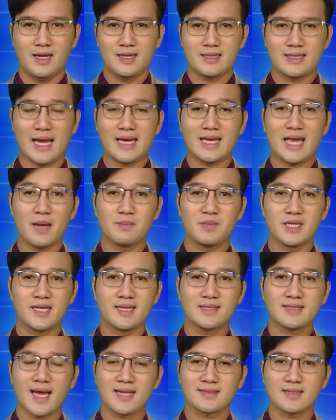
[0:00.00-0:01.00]
Ngày
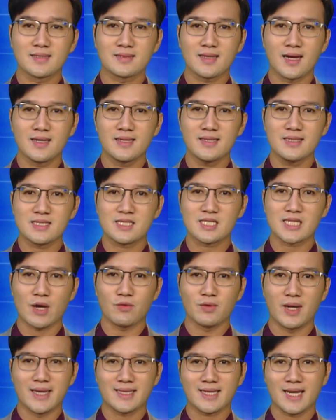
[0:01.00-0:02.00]
29 tháng 4 tới,
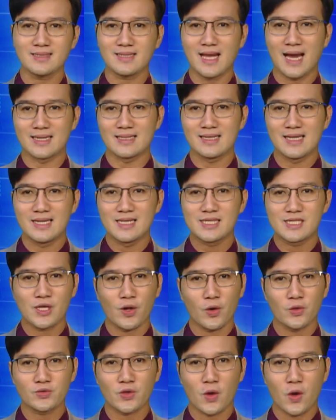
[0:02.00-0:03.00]
sau lễ khánh thành,
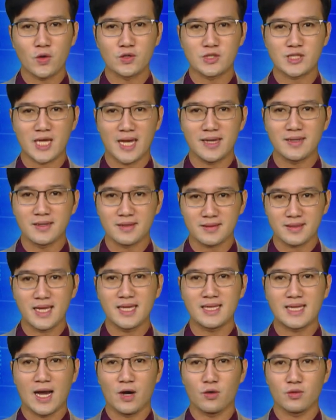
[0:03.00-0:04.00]
xe ô tô sẽ được
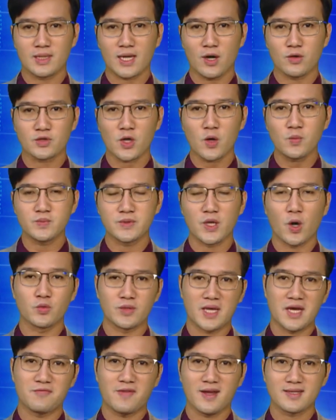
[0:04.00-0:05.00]
đi vào cao tốc
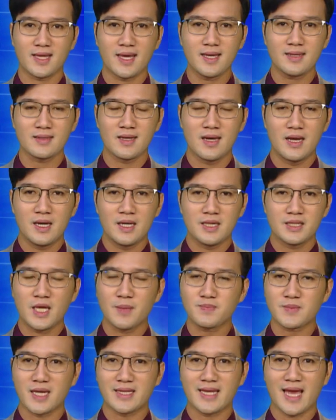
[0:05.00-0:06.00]
Dầu Giây Phan Thiết,
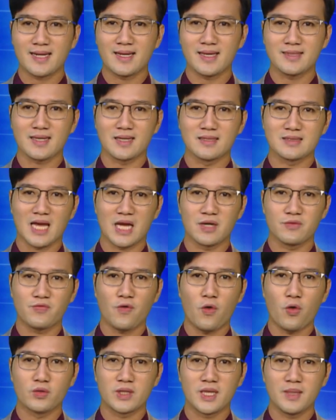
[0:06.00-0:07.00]
giúp thời gian đi từ thành
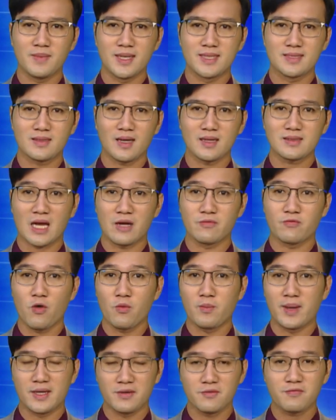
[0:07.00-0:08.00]
phố Hồ Chí Minh tới thành
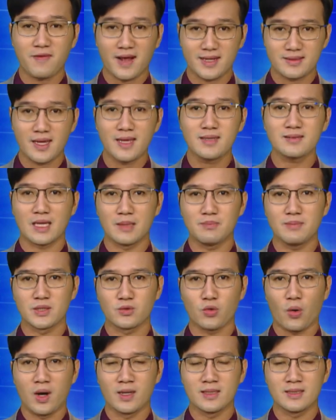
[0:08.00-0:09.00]
phố biển Phan Thiết, tỉnh
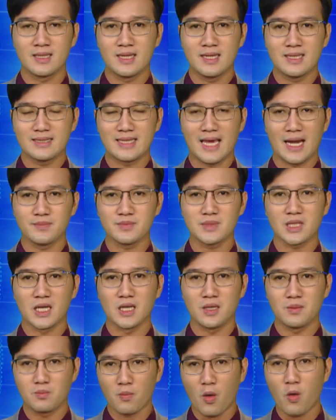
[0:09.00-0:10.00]
Bình Thuận giảm
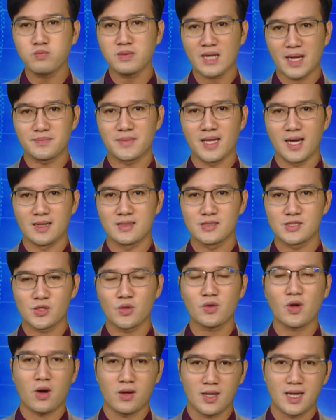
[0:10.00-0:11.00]
từ 4-5 giờ
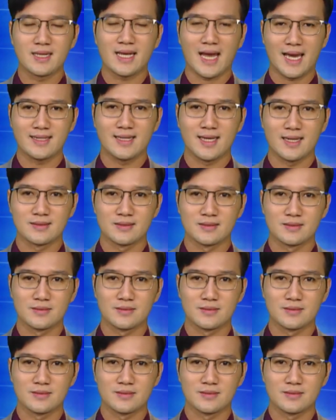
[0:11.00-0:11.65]
xuống còn hơn 2 giờ.